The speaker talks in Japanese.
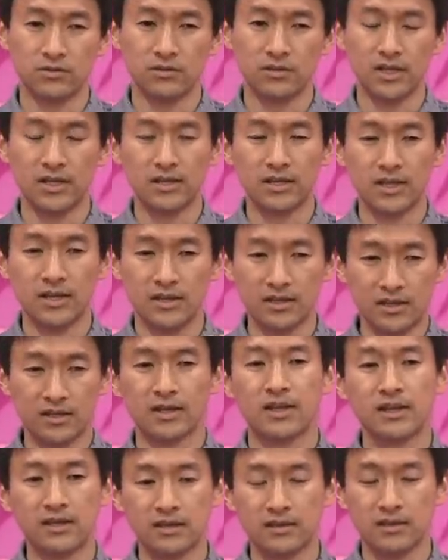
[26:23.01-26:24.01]
大体1
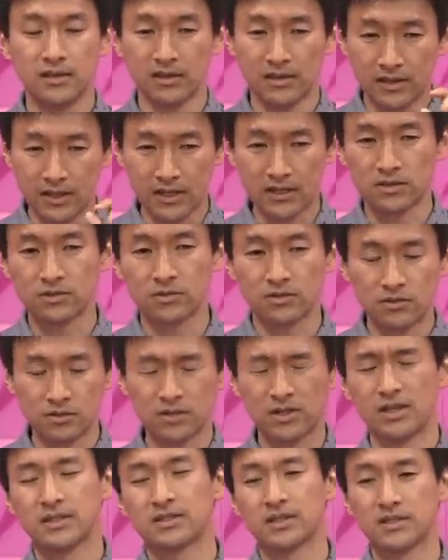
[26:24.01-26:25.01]
回一回そ
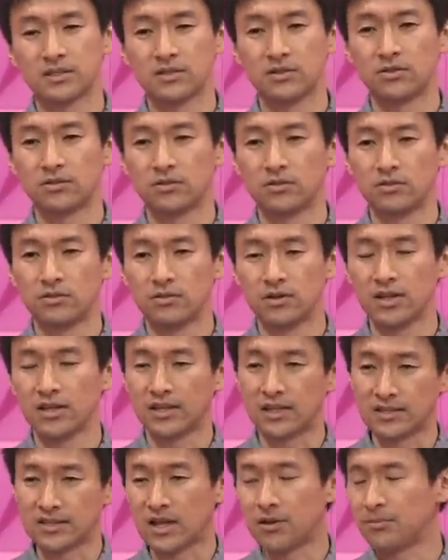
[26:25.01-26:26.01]
の計算すると
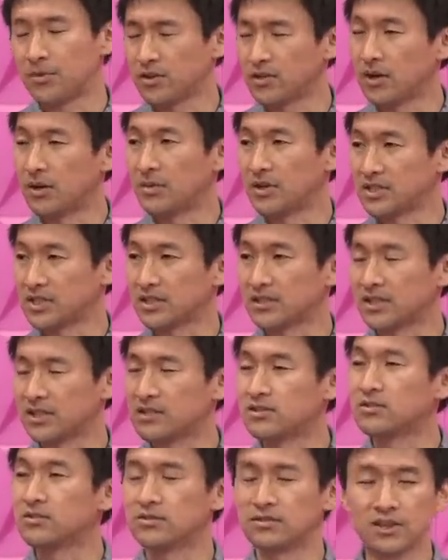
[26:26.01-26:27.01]
0.3%ぐらい間違った
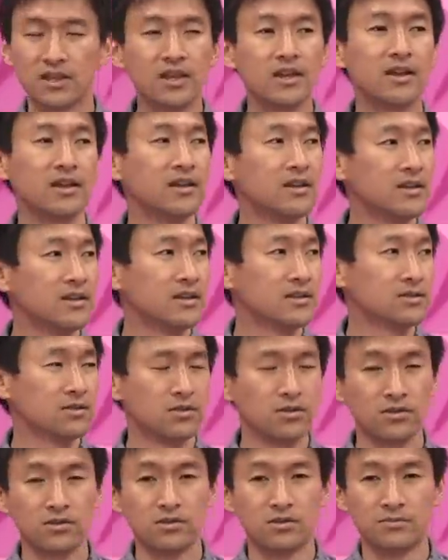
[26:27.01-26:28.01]
りするんで、
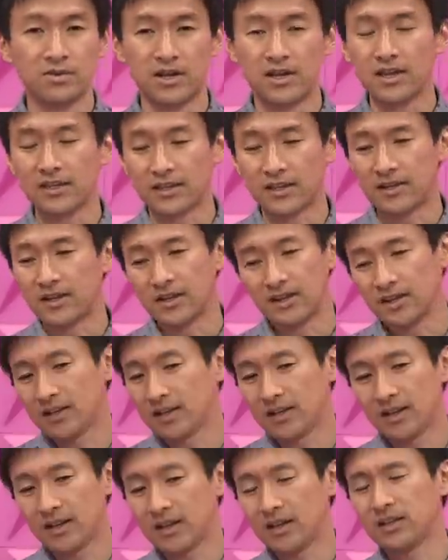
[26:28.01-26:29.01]
それをまあ
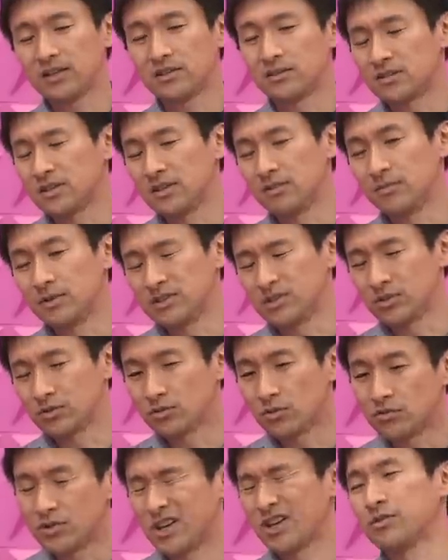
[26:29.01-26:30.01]
0.0000って言って、まあ、
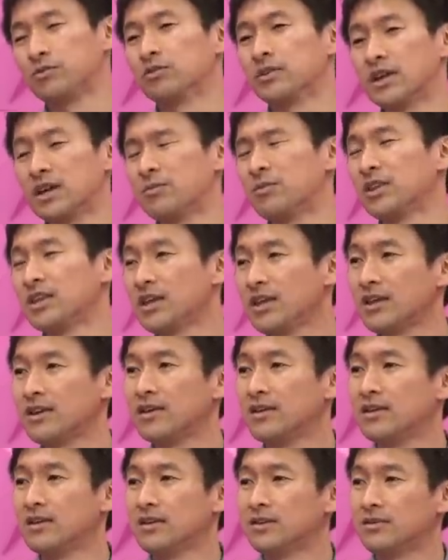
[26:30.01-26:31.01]
10個ぐらいこう並べ
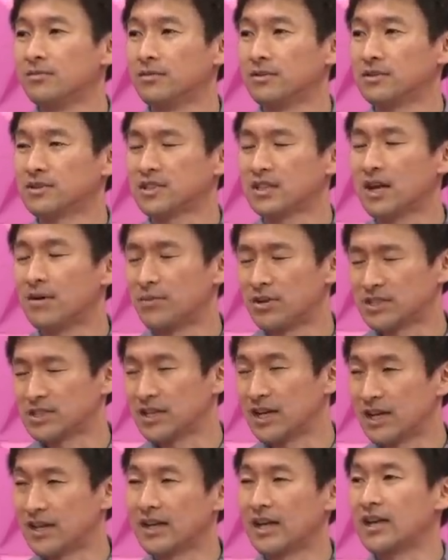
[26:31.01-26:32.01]
てしか間
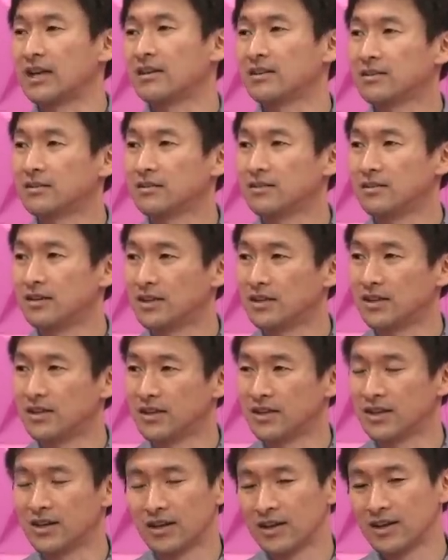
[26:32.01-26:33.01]
違えない
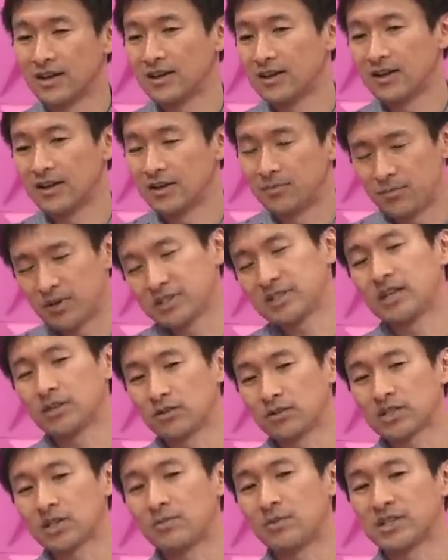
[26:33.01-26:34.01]

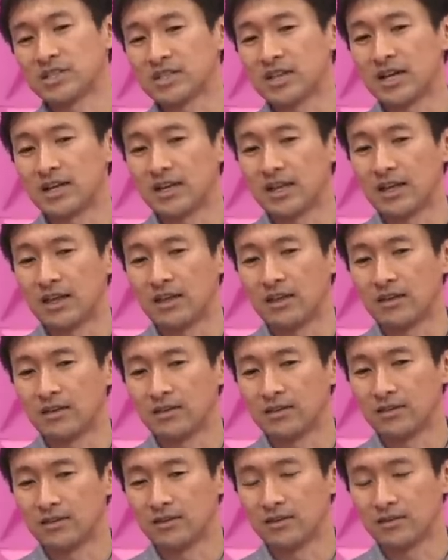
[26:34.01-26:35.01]
0.001%しか間違えない
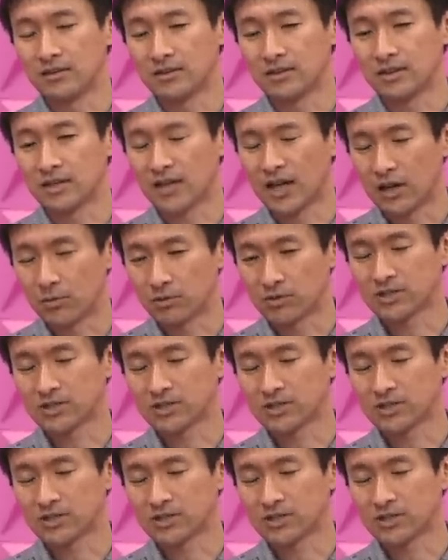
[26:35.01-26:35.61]
機械を